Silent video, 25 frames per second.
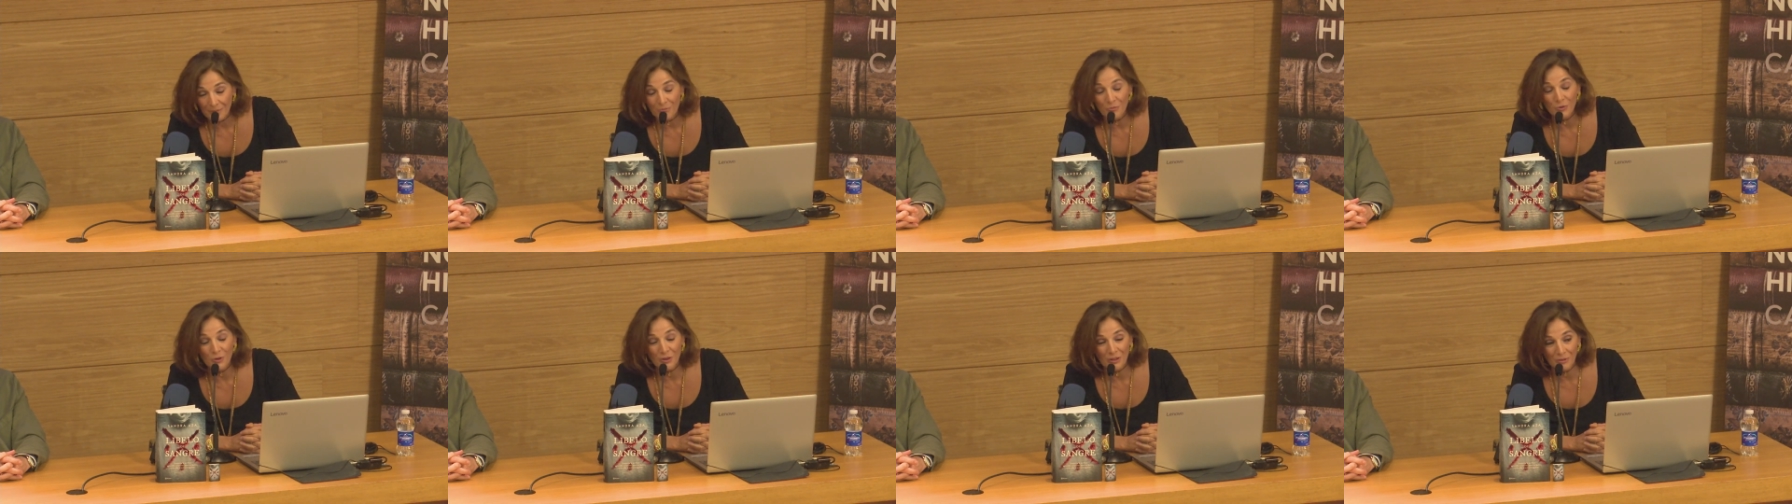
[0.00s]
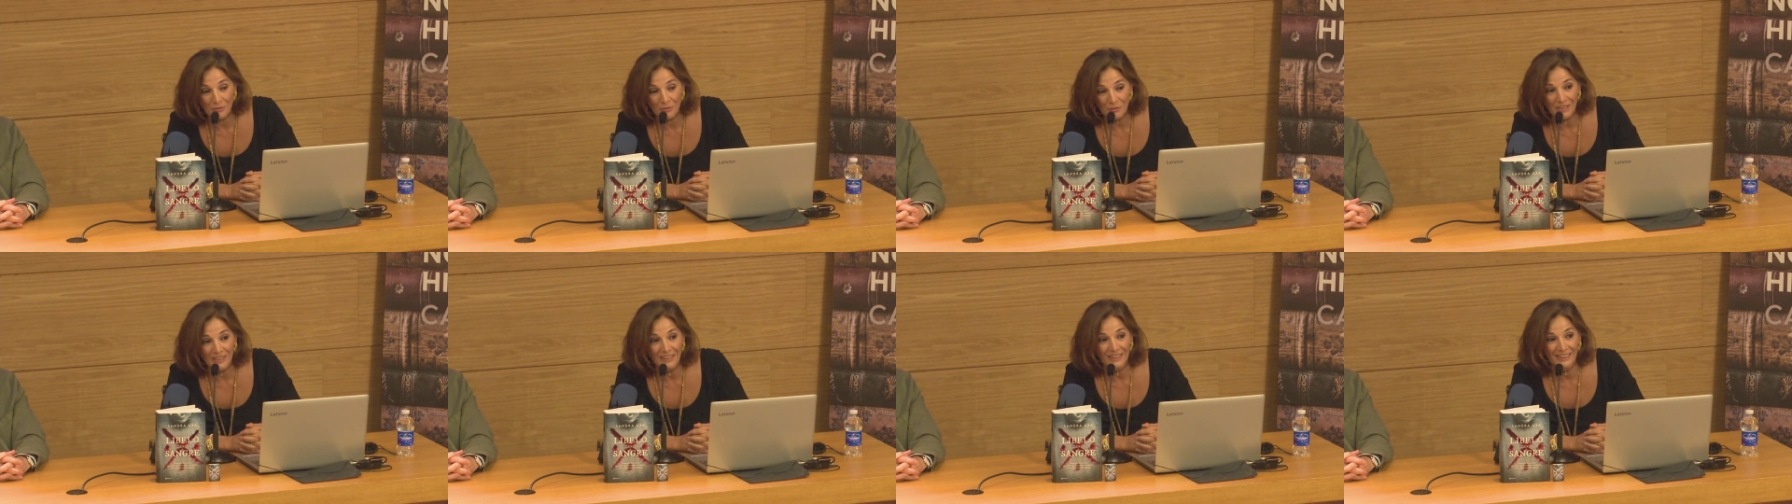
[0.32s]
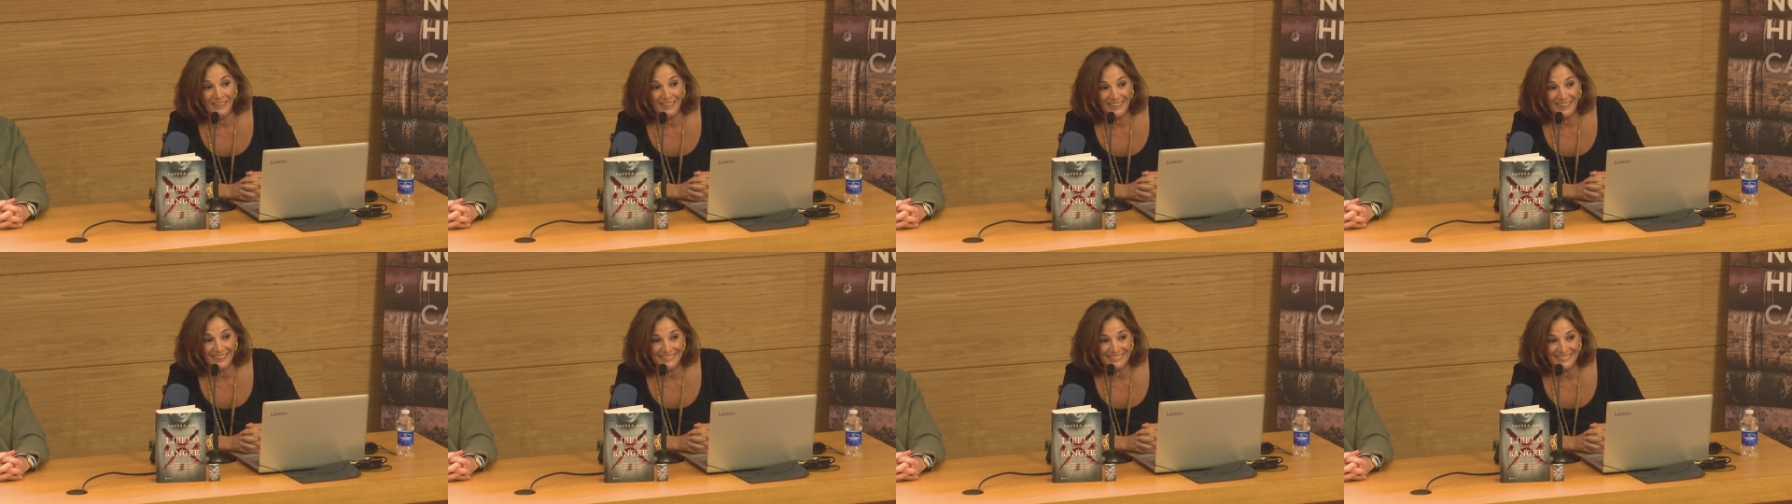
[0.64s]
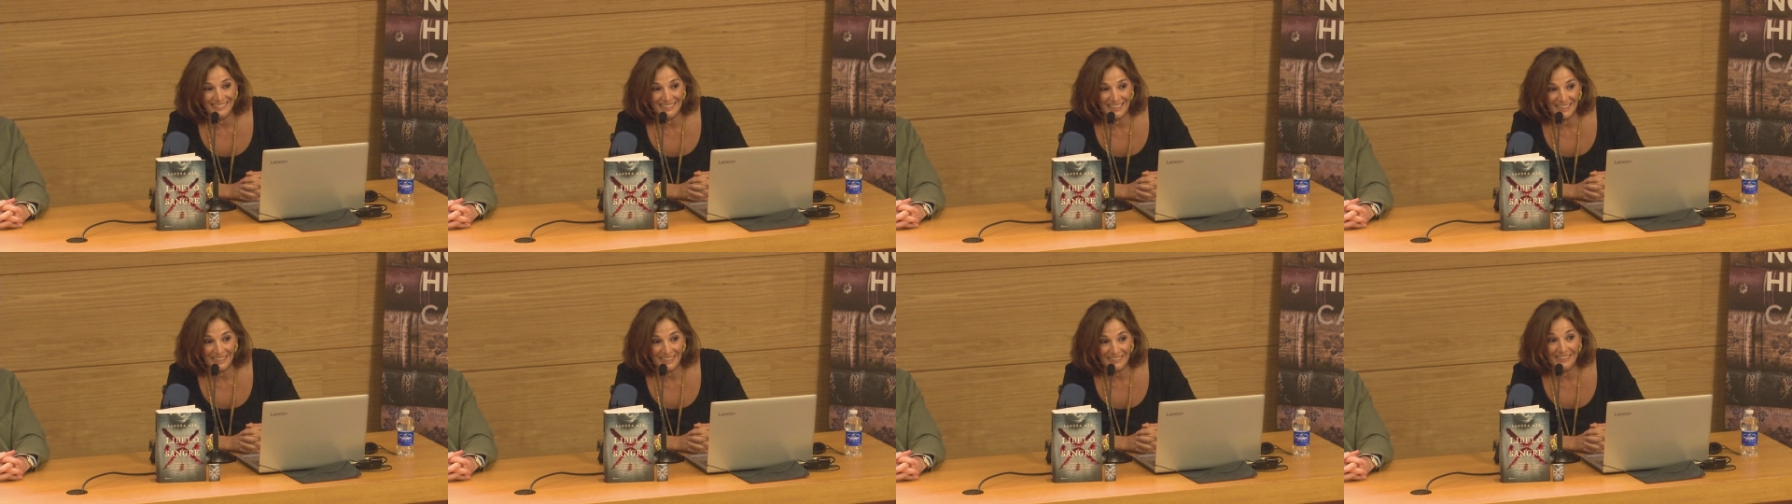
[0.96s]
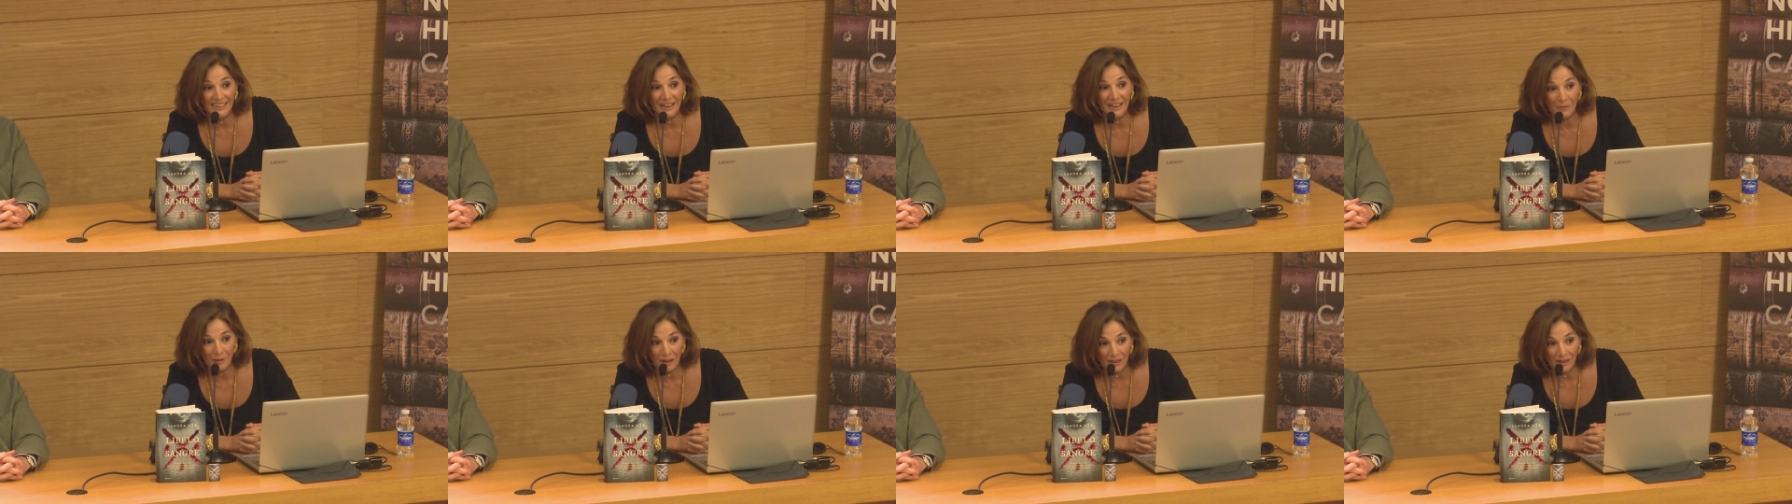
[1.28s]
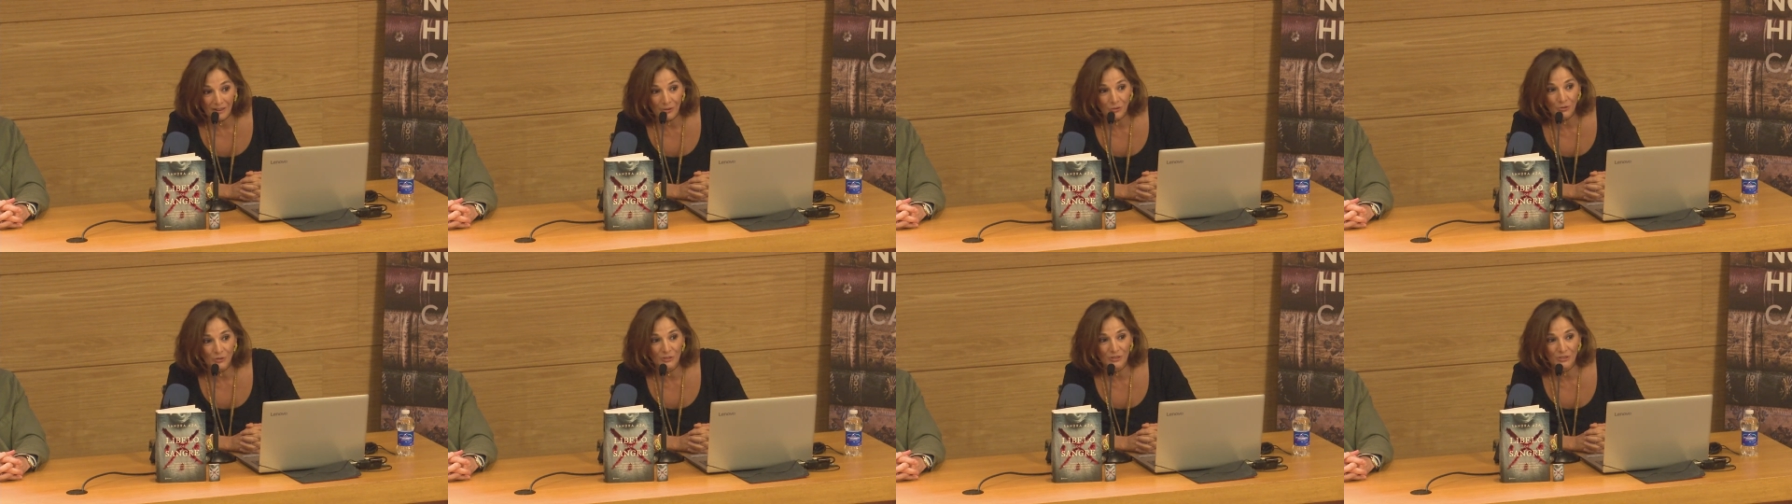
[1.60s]
muy bien la cantidad de
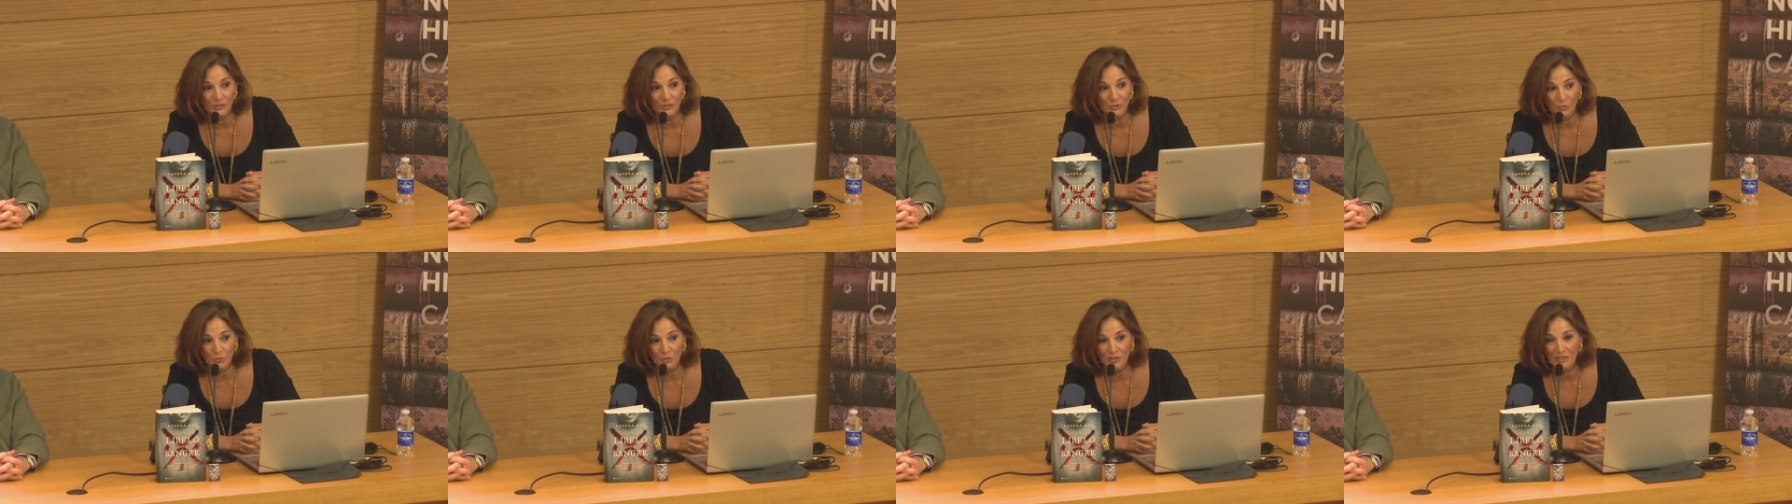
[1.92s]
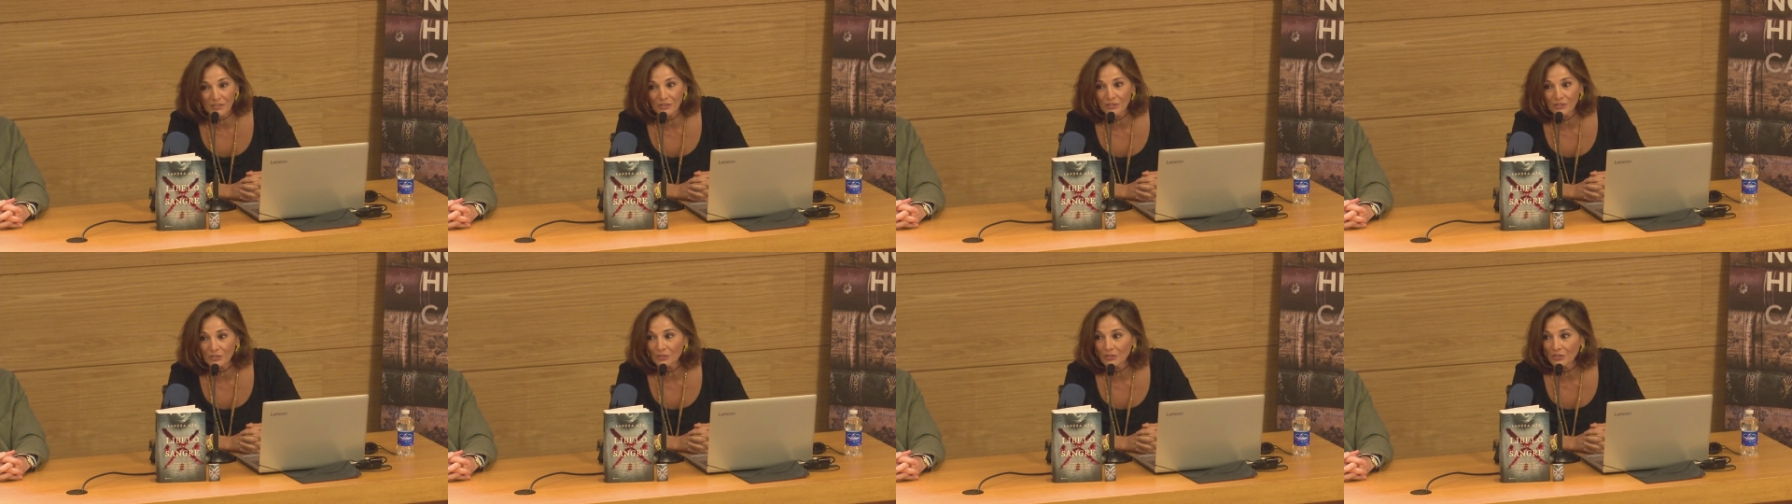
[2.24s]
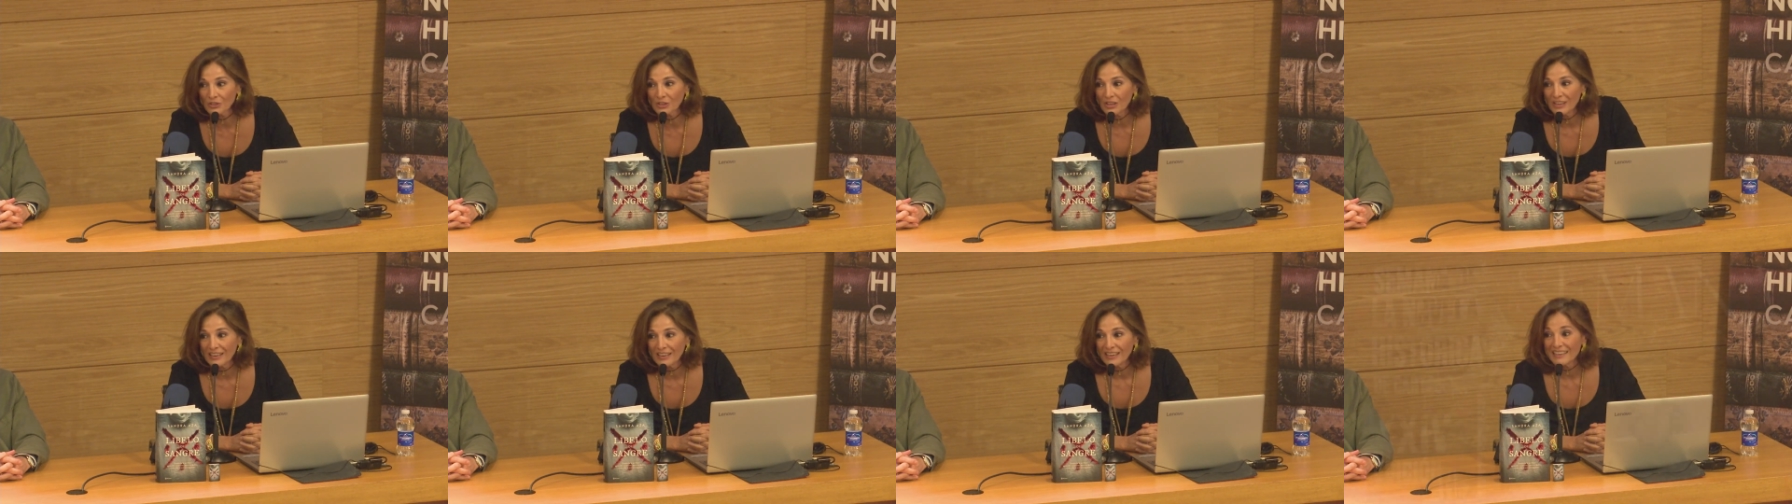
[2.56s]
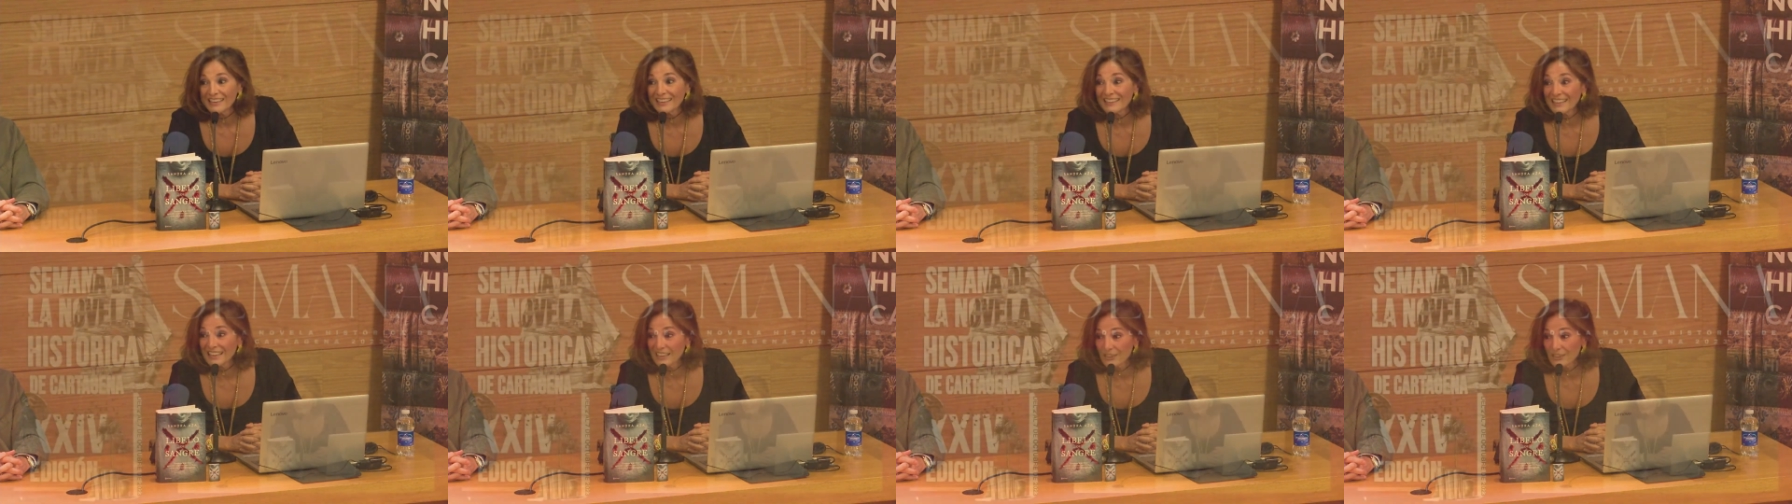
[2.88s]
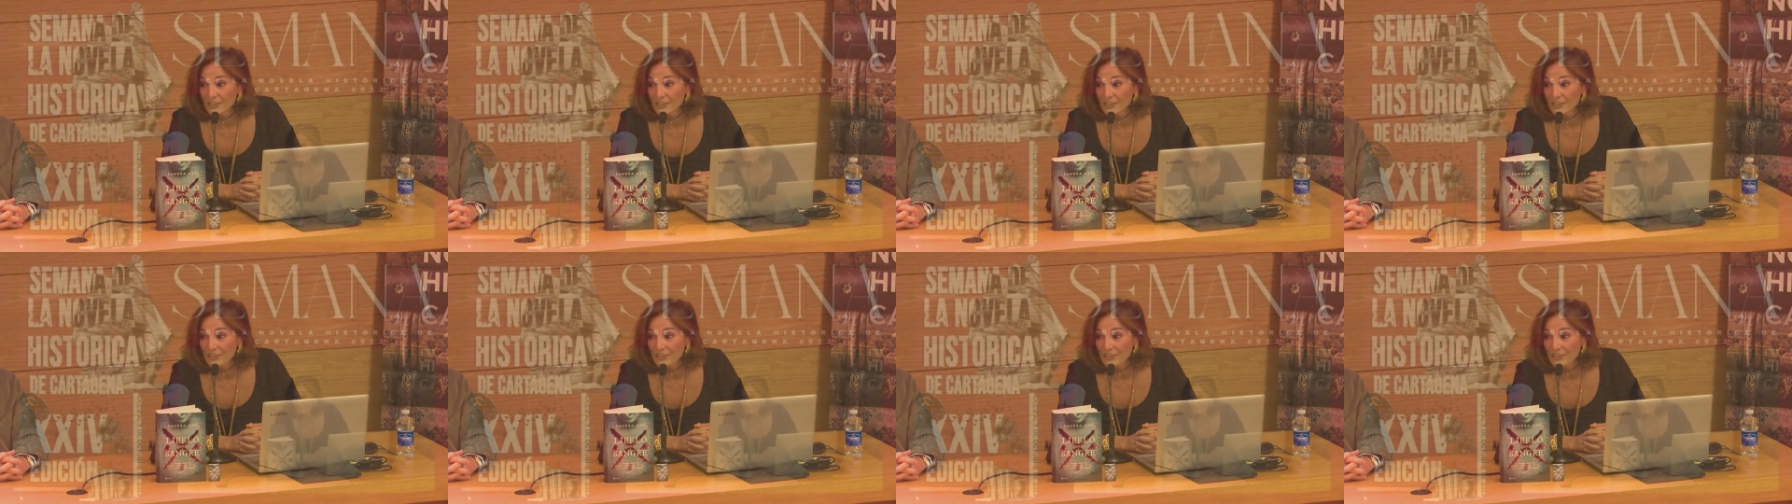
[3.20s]
trabajo, de esfuerzo y de